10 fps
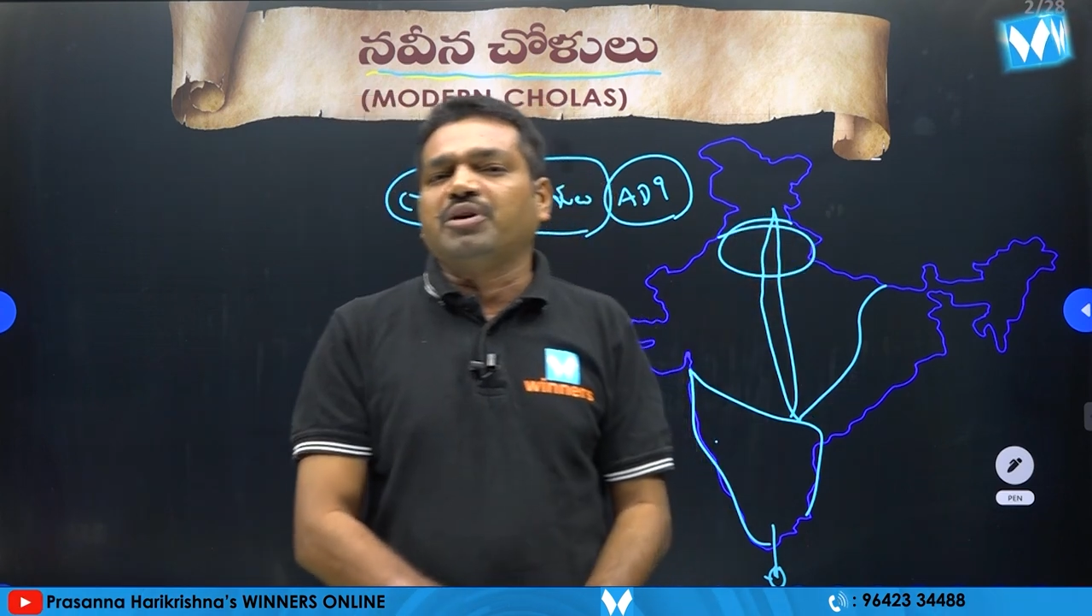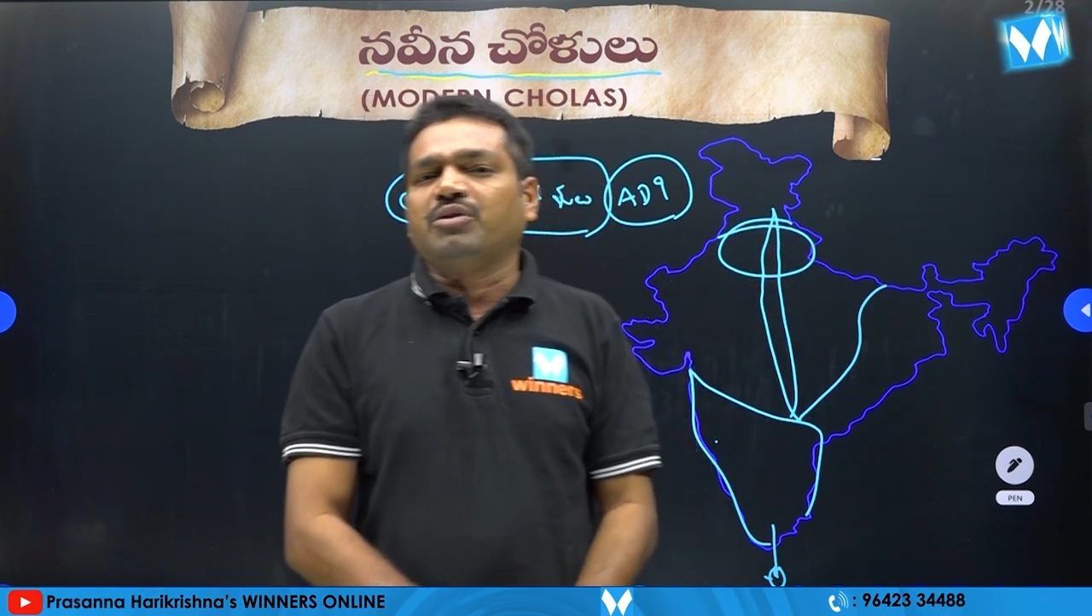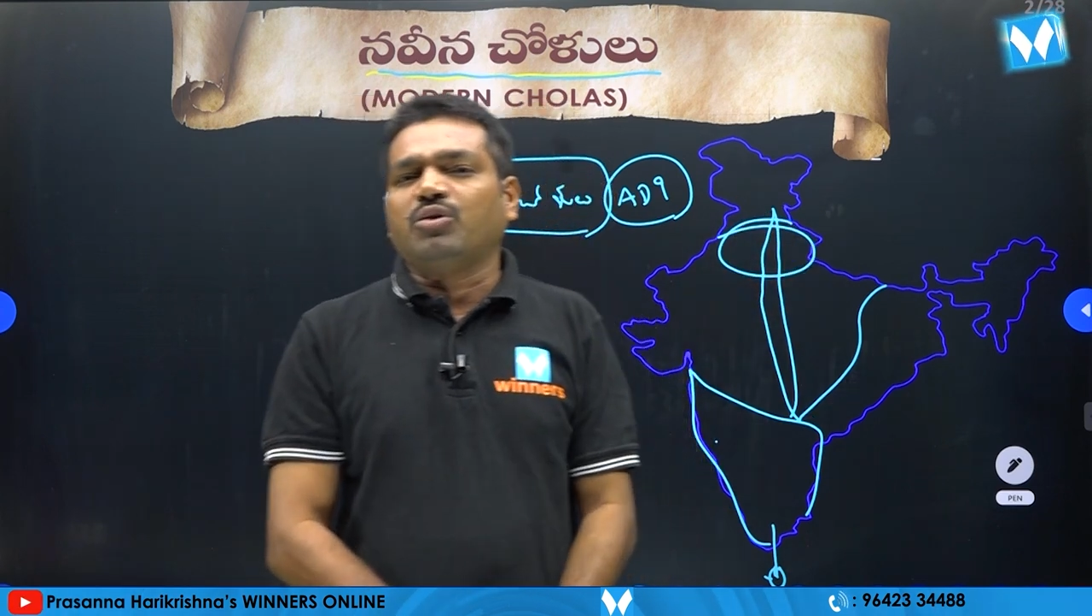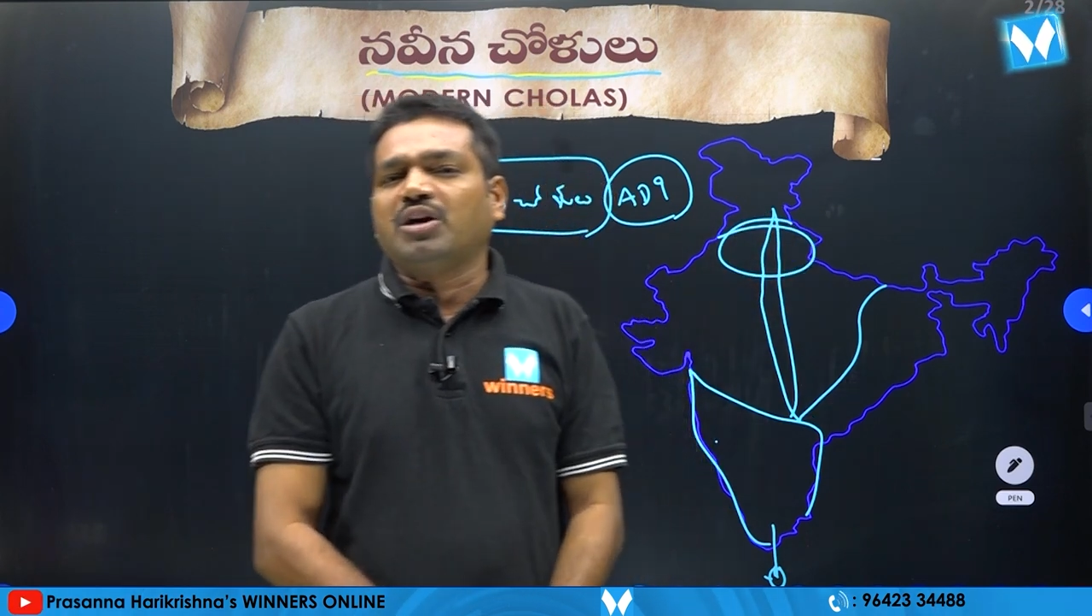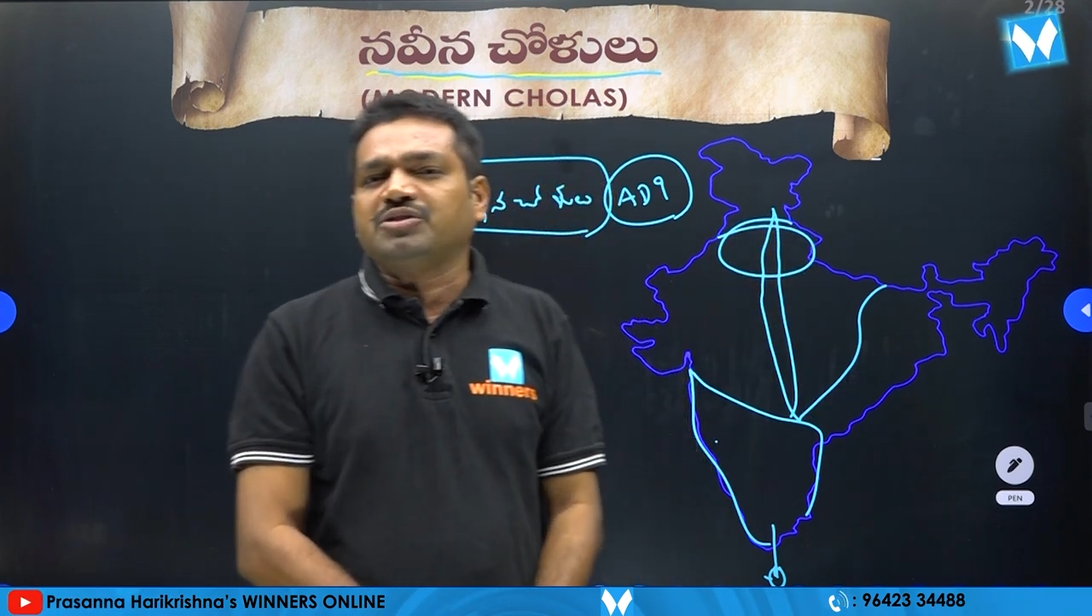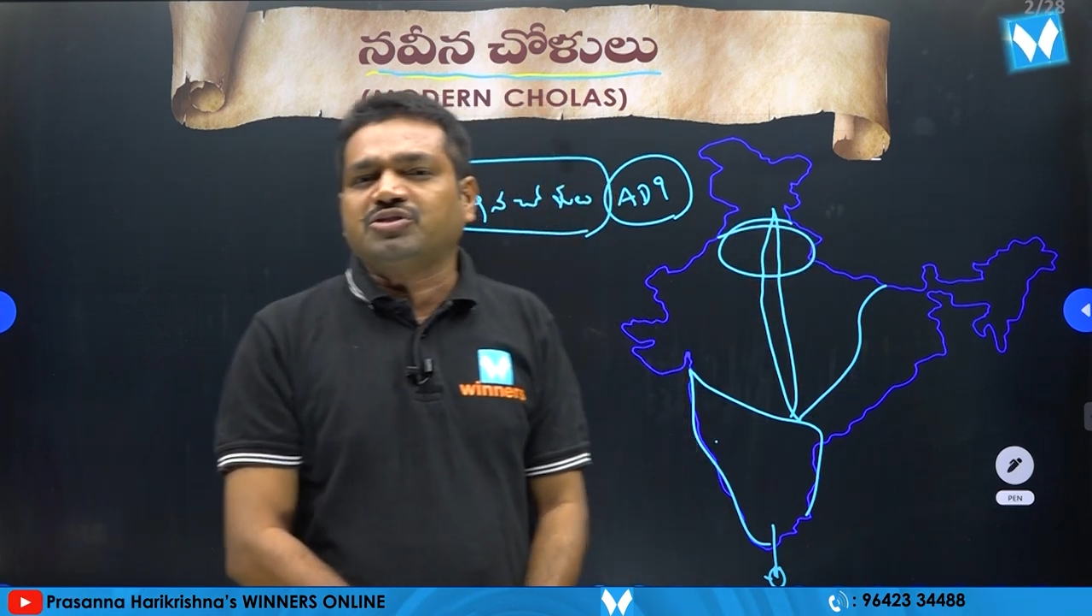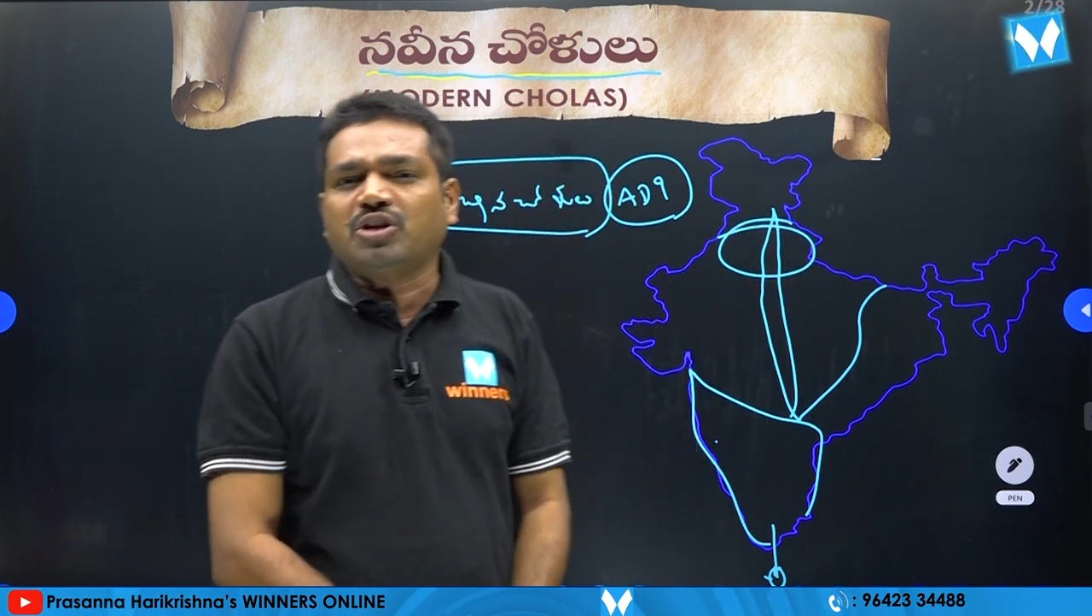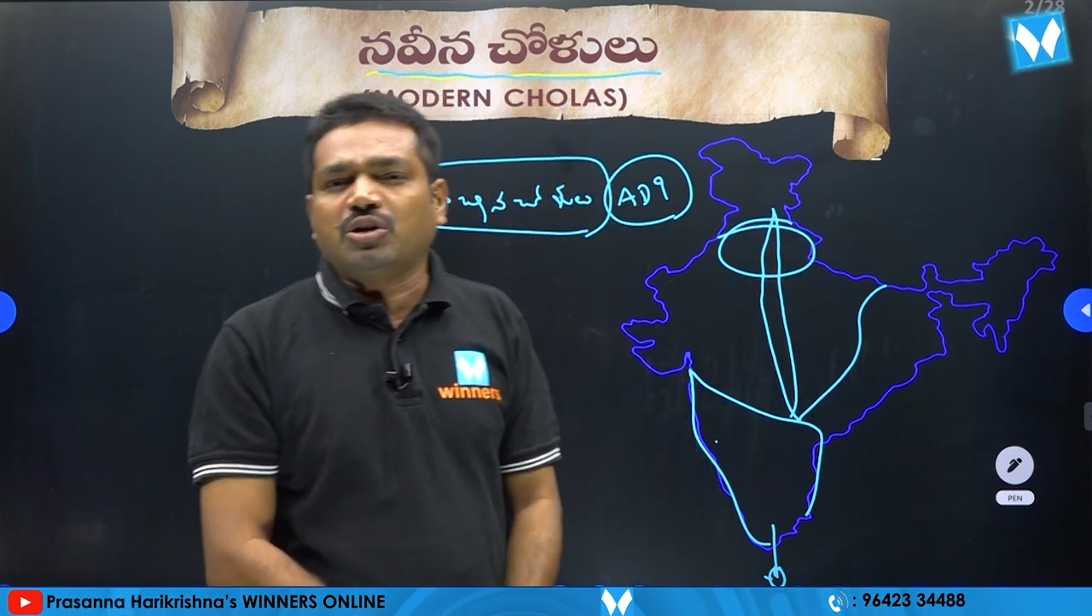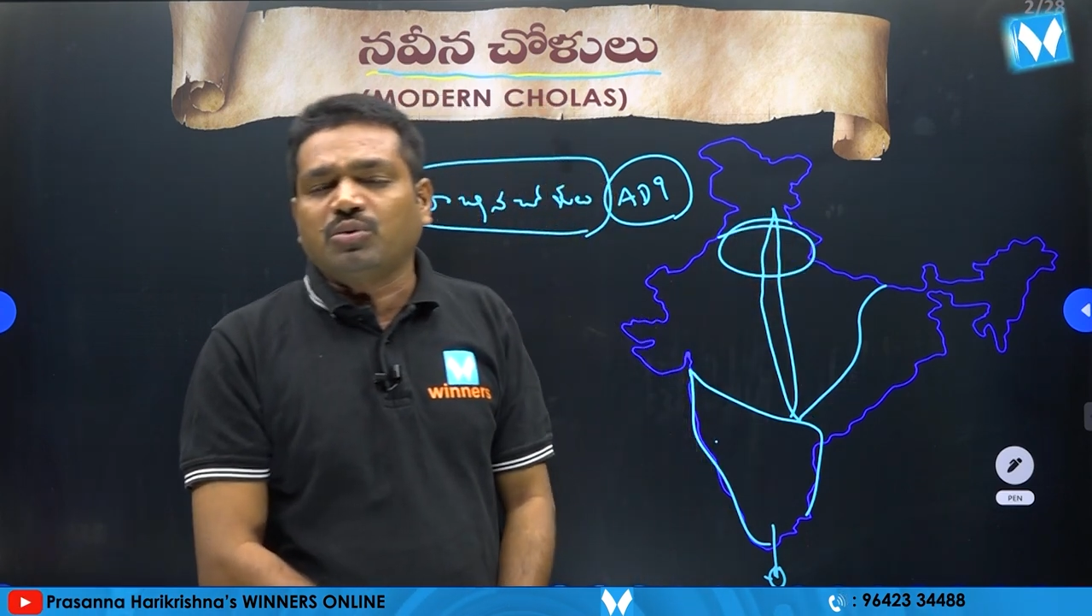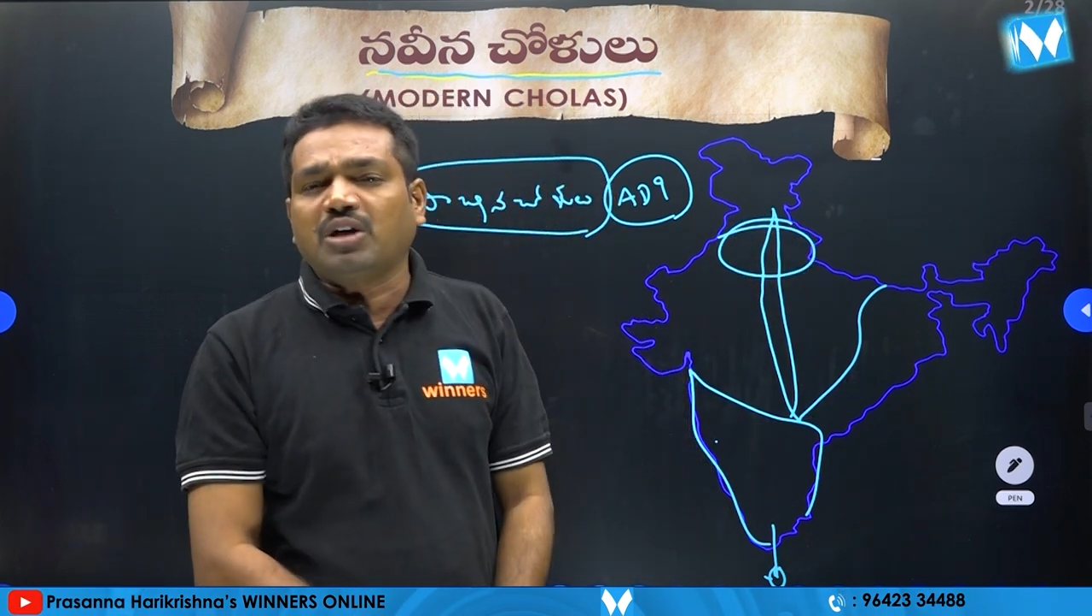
పేరుగాంచారు